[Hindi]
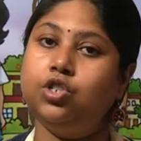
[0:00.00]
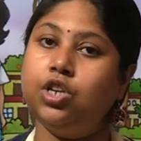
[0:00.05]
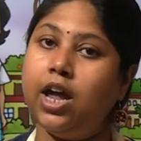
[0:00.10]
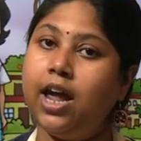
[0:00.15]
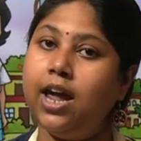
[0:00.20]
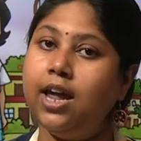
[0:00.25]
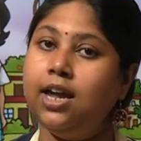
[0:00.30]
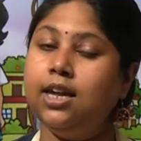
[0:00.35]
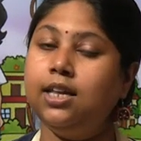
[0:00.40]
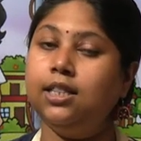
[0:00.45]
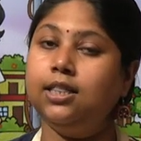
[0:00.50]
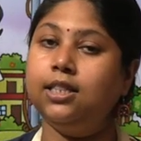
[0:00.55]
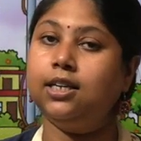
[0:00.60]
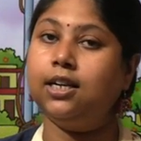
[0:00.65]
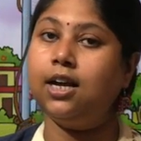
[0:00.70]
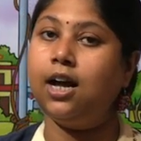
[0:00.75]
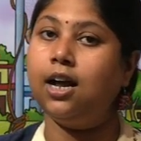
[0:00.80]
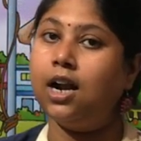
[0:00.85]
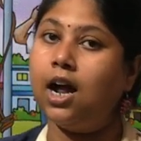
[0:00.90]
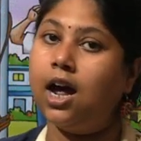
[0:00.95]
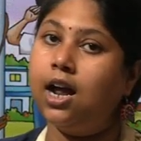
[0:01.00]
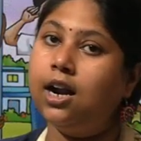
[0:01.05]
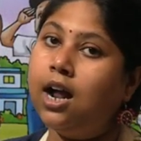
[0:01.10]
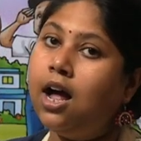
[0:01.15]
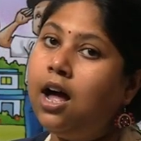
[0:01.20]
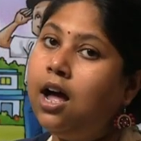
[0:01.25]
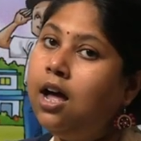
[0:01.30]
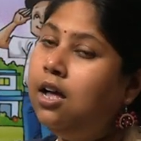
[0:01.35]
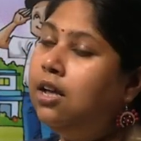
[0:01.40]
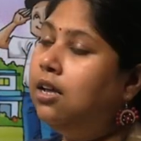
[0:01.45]
जय हिंद का
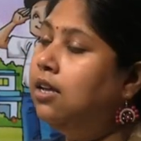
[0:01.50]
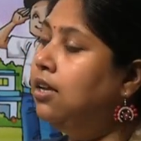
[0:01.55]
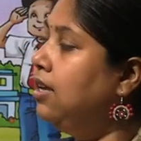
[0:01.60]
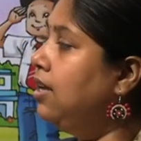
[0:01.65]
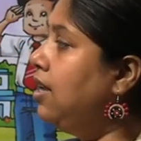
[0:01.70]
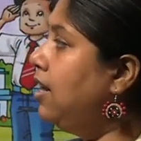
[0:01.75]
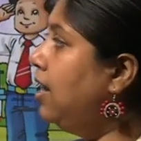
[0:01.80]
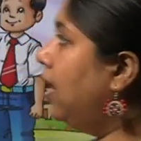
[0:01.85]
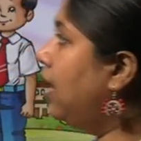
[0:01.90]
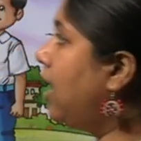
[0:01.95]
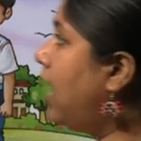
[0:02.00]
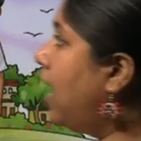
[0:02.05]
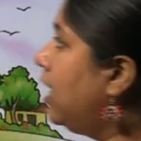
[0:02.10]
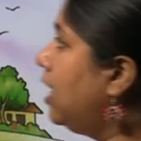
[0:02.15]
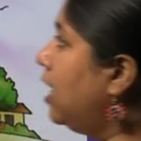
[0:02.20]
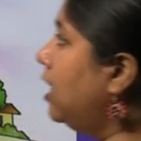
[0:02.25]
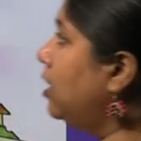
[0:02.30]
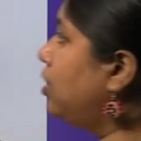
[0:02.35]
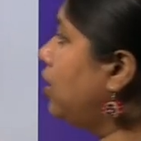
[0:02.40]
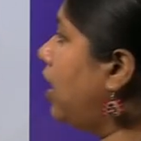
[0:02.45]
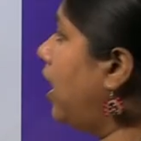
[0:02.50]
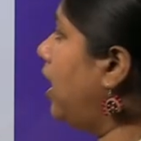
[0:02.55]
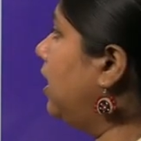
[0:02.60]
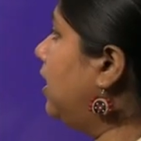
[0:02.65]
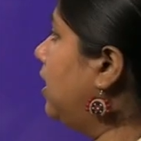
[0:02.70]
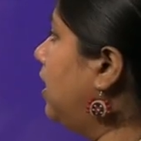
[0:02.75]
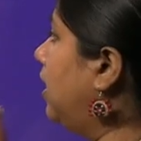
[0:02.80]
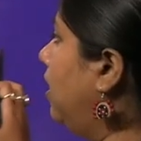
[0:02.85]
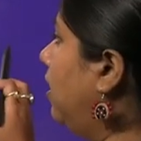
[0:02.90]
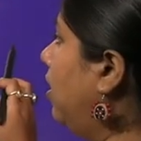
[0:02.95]
नारा लगाना
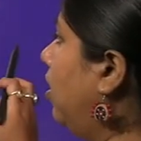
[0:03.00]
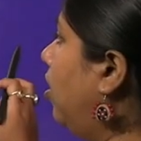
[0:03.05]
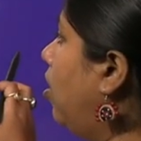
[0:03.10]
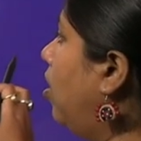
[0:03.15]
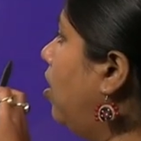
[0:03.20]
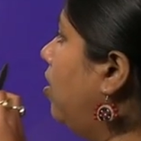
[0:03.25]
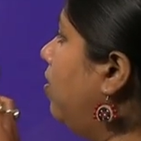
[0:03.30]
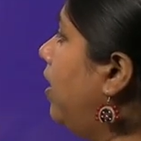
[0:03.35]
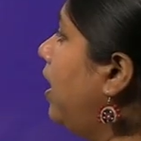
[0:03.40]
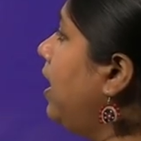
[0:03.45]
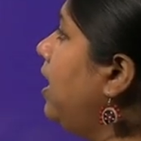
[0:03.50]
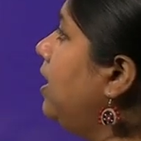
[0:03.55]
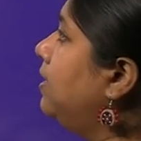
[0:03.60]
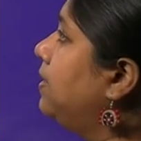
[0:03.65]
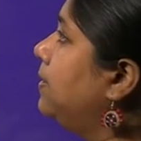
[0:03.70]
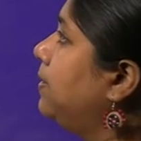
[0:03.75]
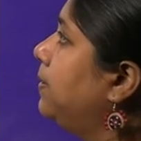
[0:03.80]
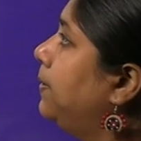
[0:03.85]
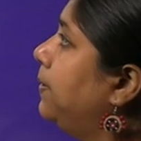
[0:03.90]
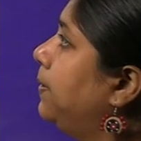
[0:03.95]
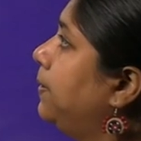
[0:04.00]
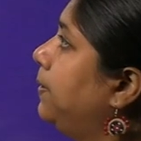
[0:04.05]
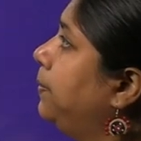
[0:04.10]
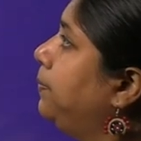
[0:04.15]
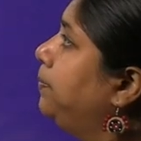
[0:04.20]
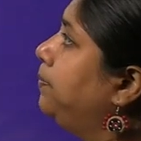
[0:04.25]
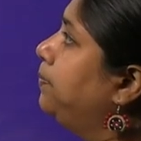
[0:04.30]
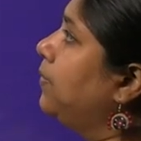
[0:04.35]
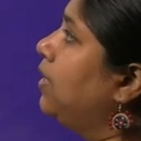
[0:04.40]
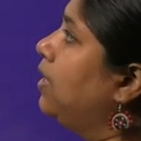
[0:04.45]
चाहिए और राइट
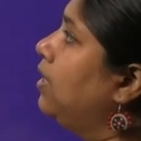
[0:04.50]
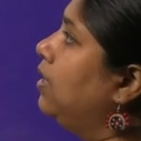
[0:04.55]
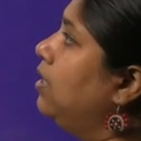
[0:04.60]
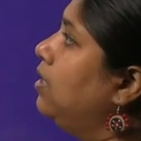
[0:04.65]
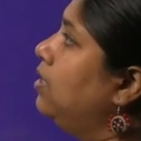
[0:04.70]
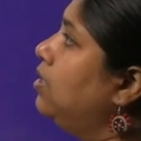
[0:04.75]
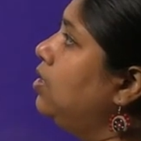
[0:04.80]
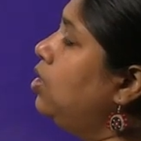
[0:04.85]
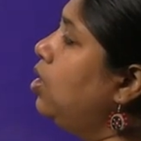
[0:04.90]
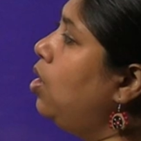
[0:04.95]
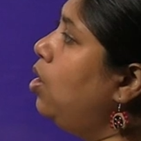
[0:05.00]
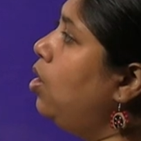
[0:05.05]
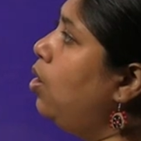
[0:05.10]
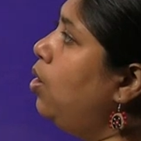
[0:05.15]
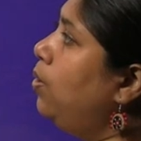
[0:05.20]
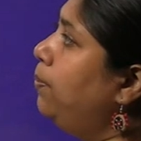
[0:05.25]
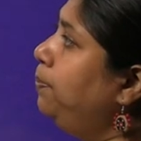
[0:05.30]
सो